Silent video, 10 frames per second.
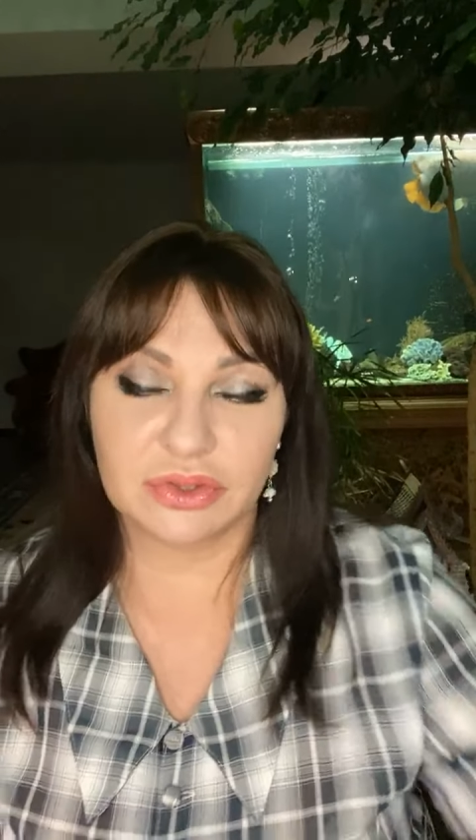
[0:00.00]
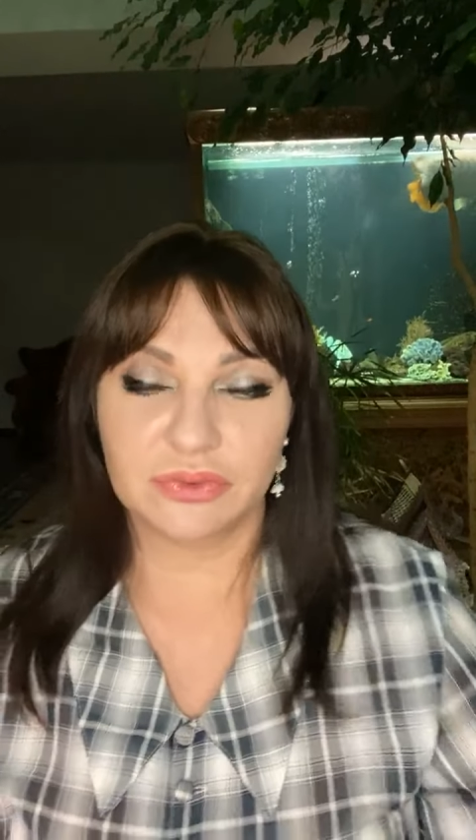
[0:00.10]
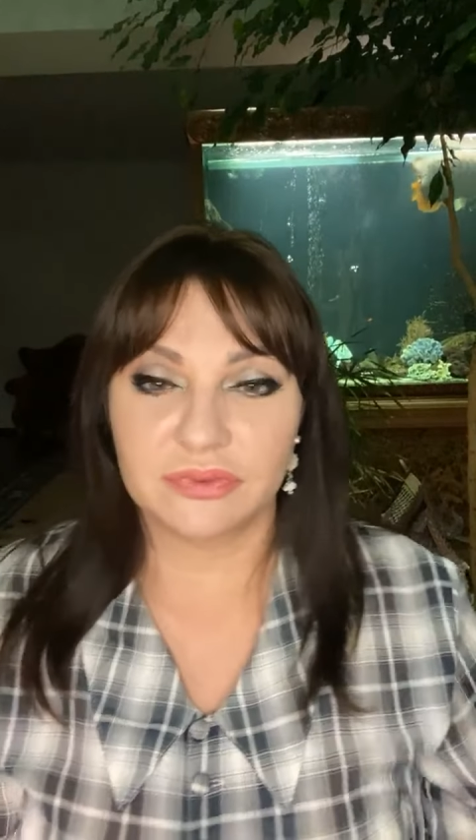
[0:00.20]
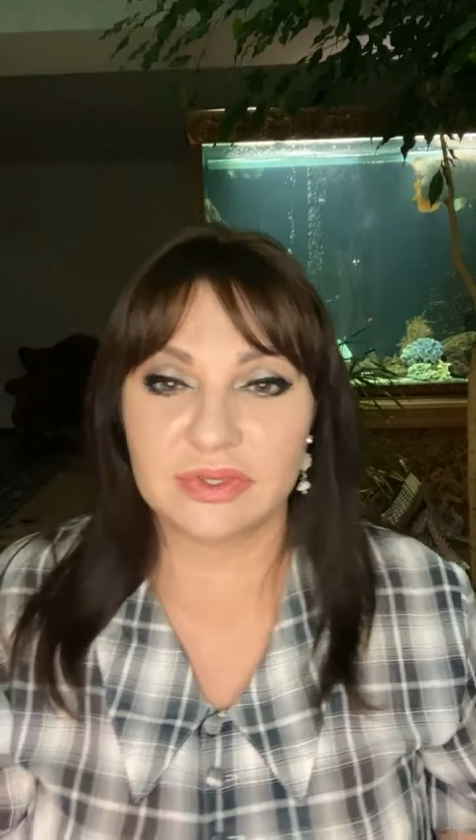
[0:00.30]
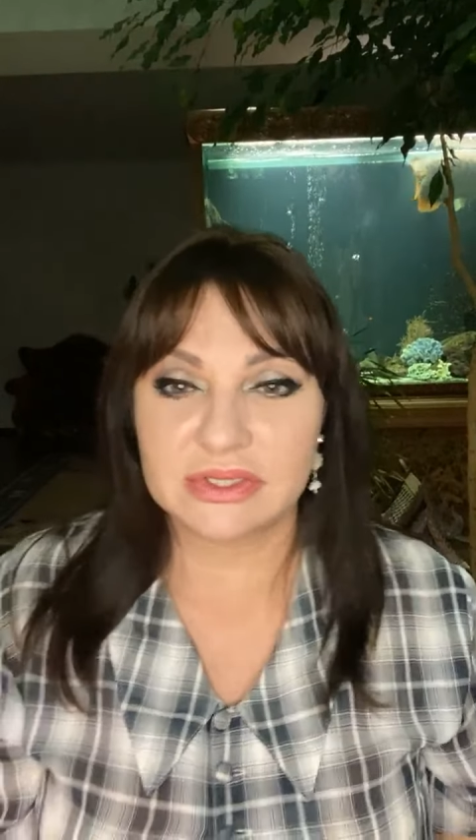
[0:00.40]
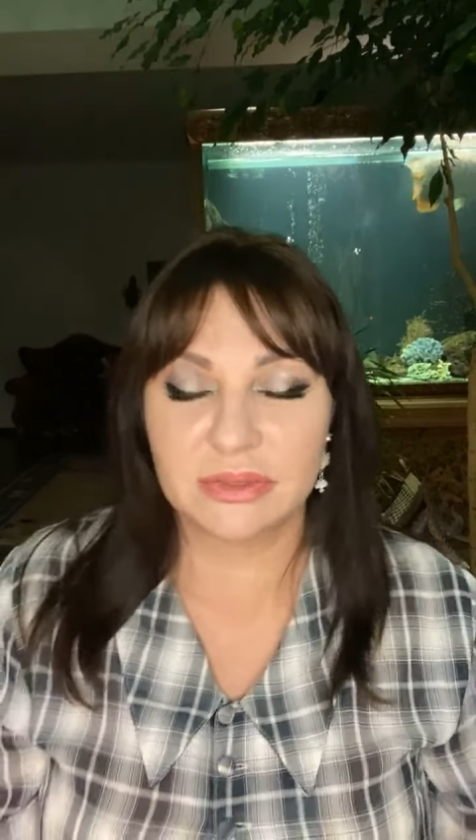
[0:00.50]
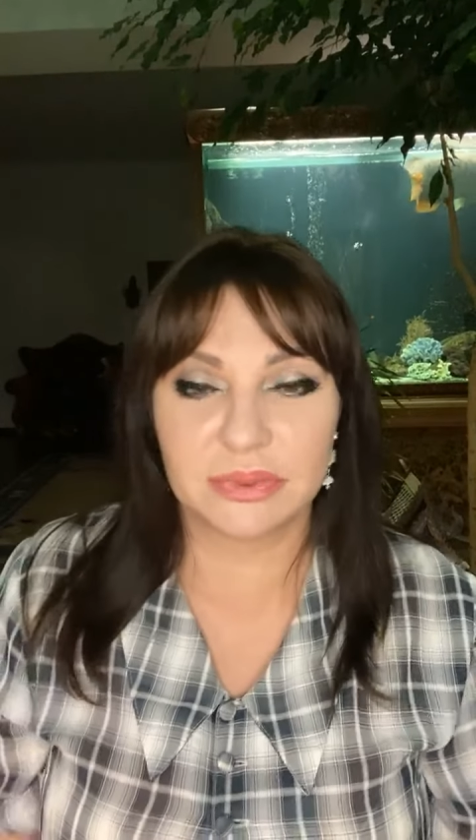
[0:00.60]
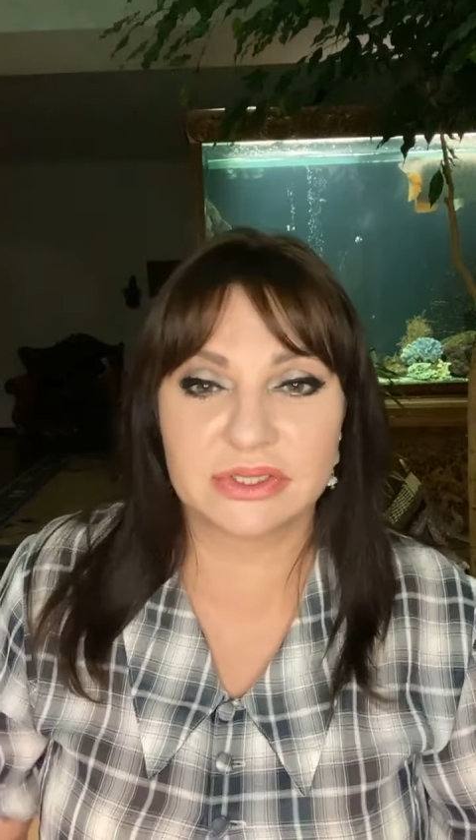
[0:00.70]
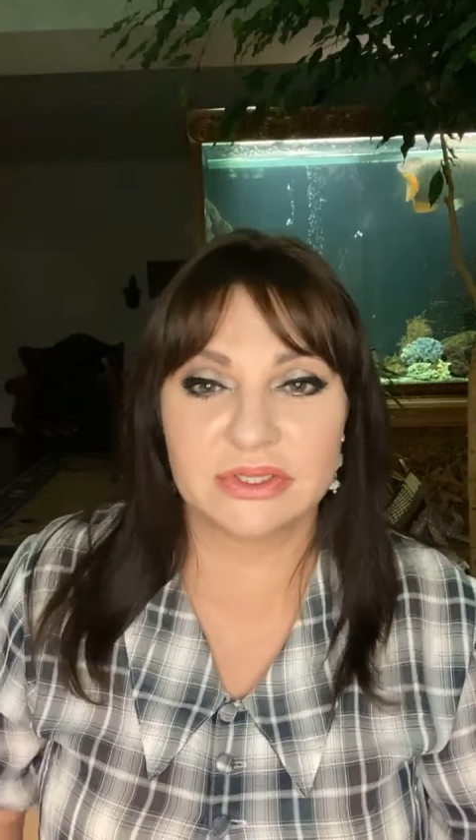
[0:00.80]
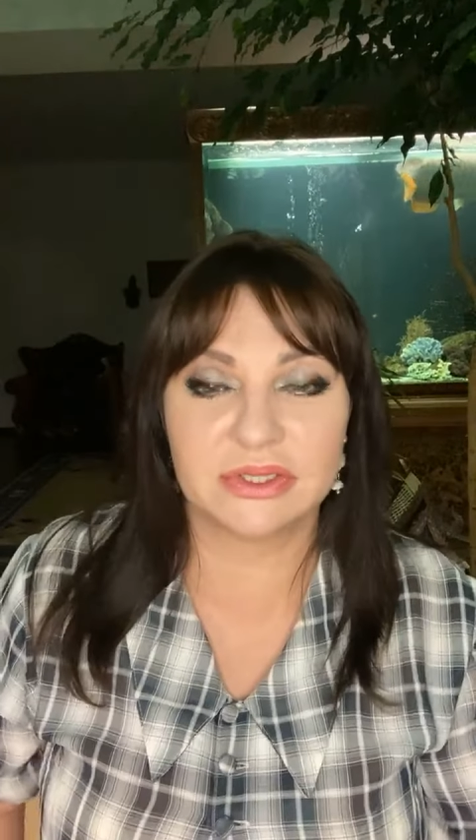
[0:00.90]
что вам во сне
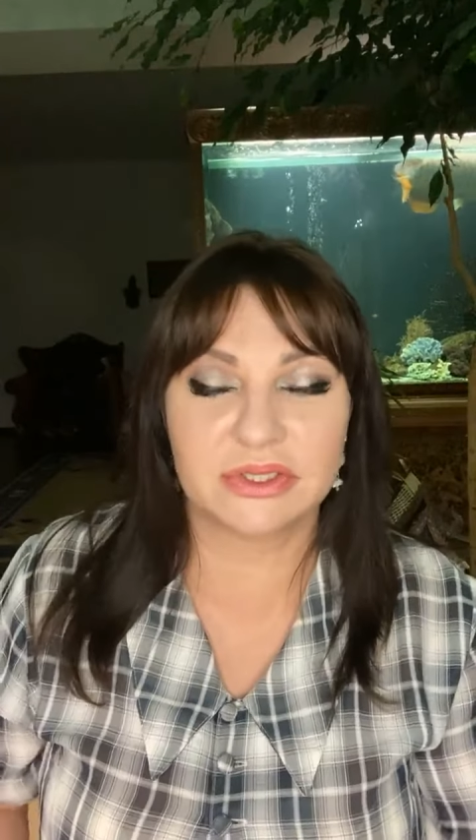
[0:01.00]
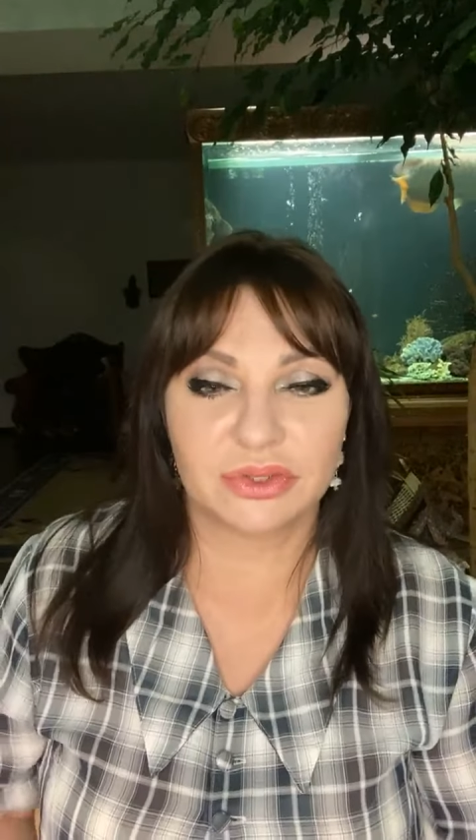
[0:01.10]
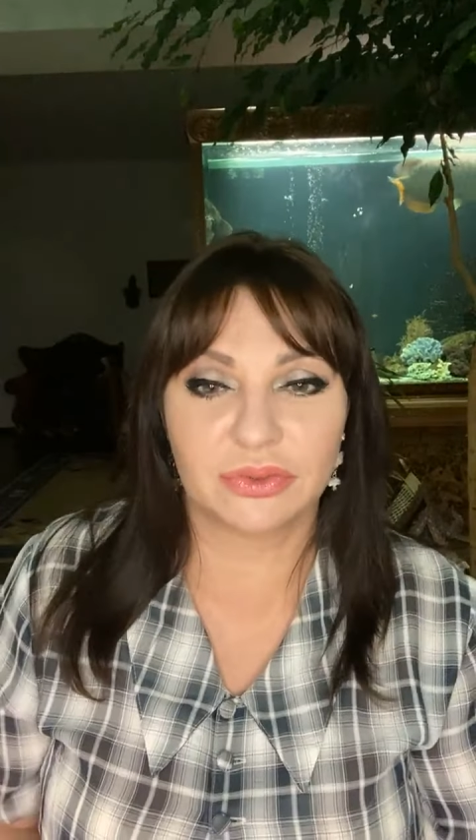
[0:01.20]
приснилось,